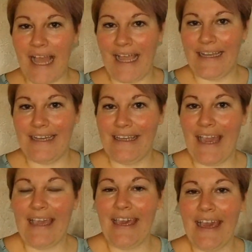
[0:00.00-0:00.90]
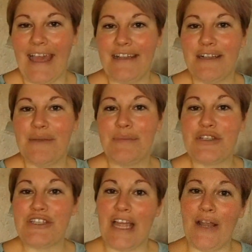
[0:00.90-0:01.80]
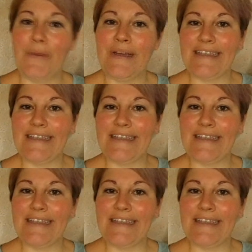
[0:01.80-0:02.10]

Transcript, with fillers: einer Yankee Candle Bestellung.